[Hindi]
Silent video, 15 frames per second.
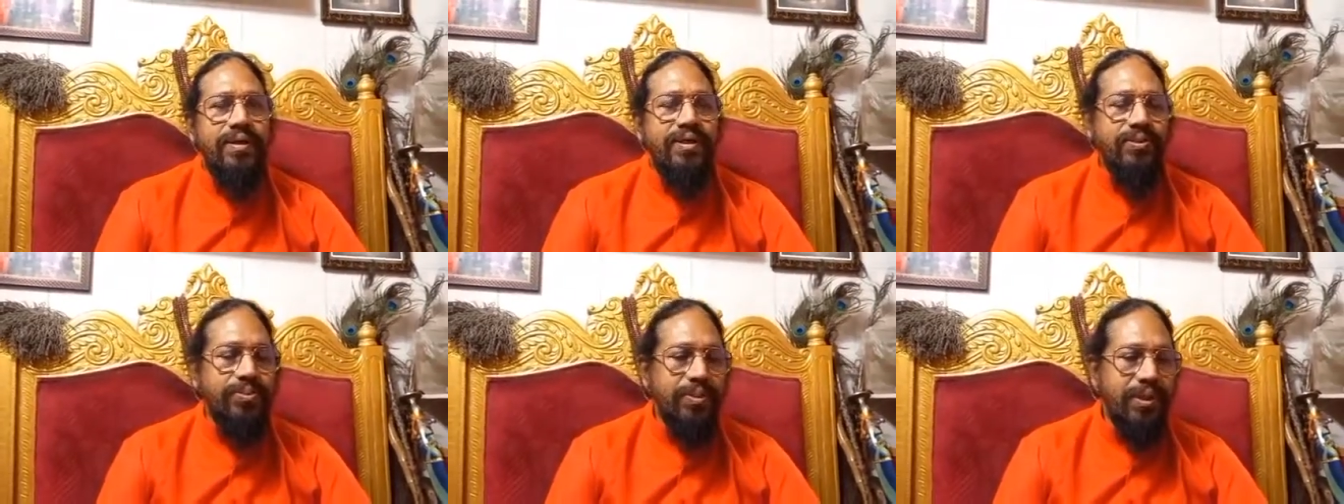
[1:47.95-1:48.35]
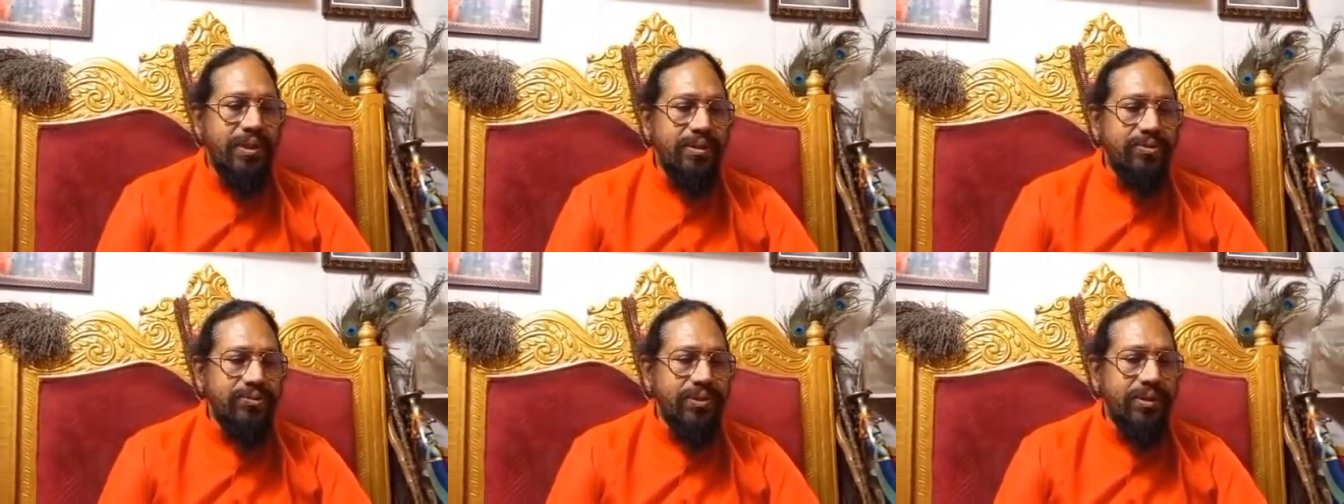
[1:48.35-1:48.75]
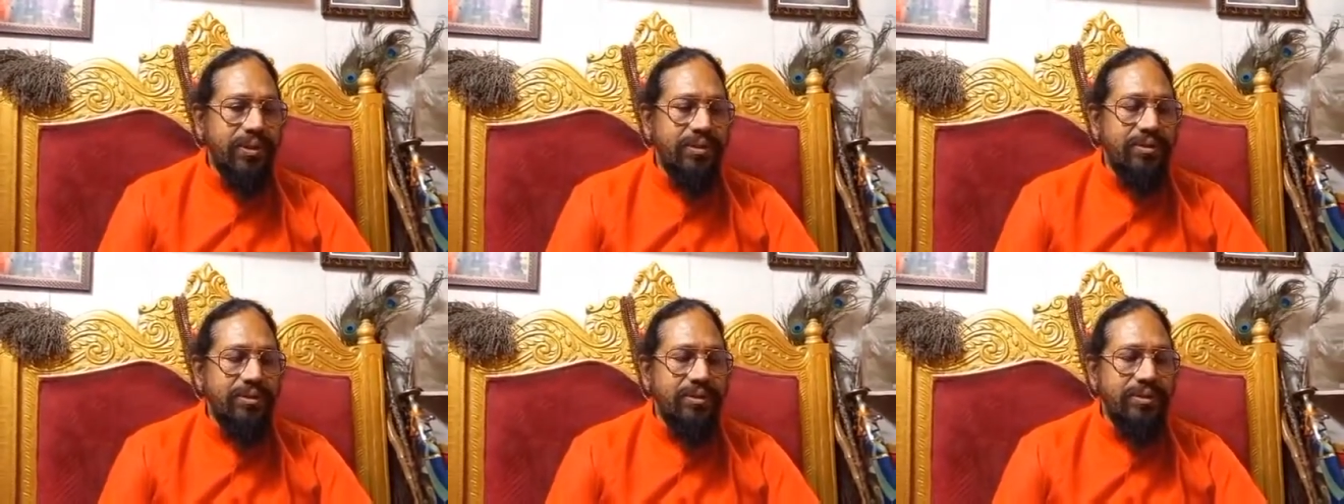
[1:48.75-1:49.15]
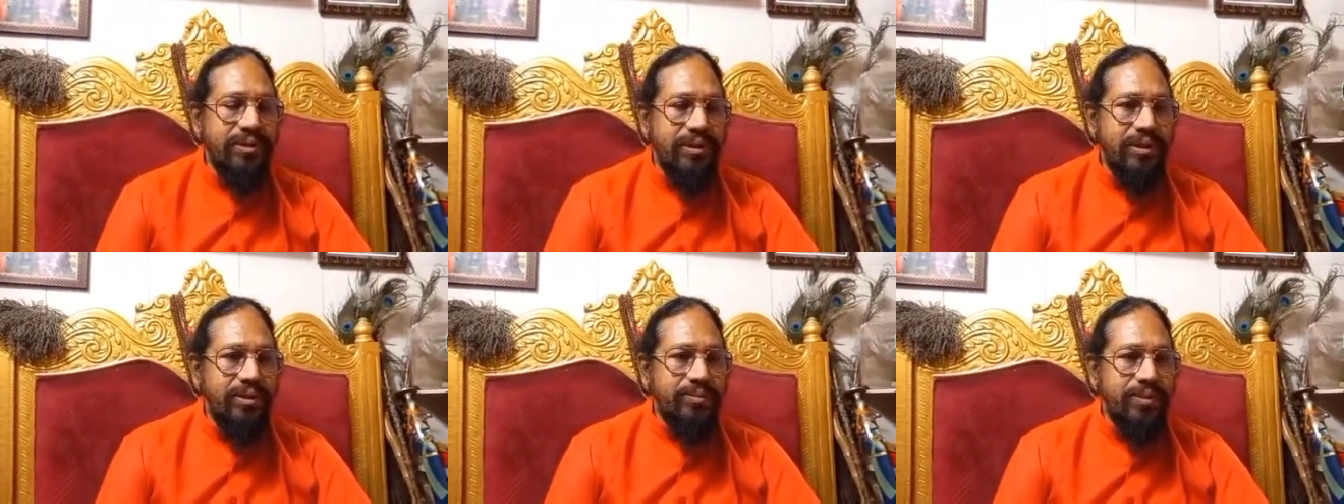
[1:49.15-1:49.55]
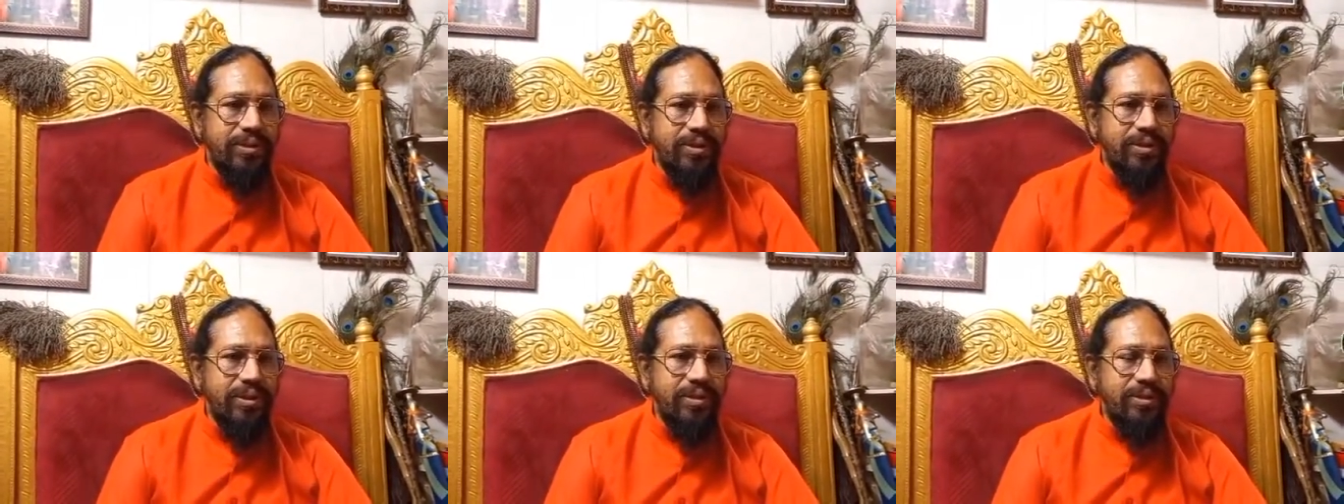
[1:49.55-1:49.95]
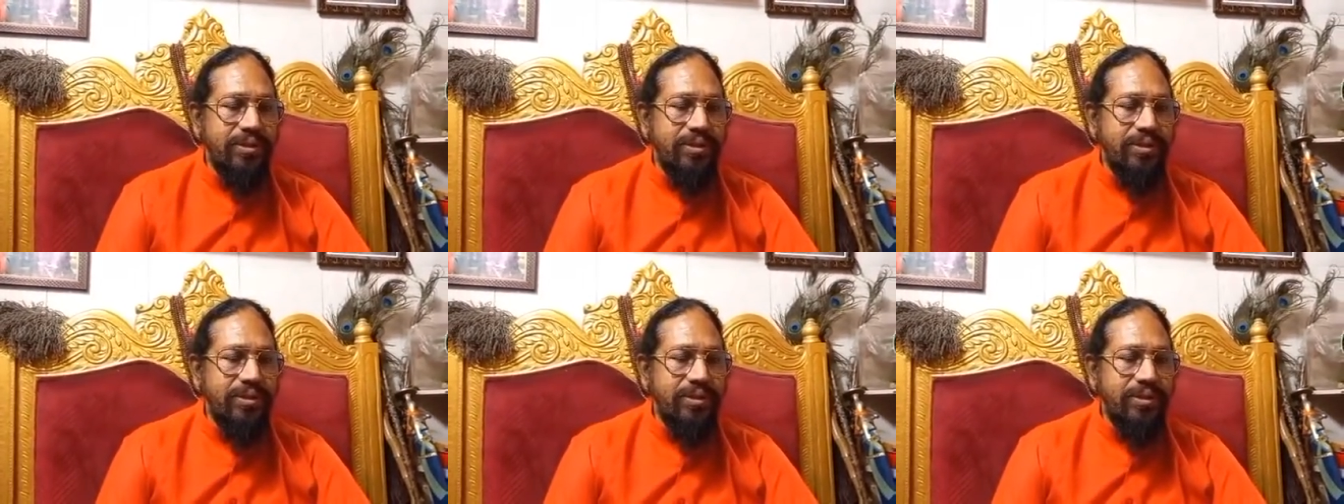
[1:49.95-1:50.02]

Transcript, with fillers: इस बार जो है छः बज के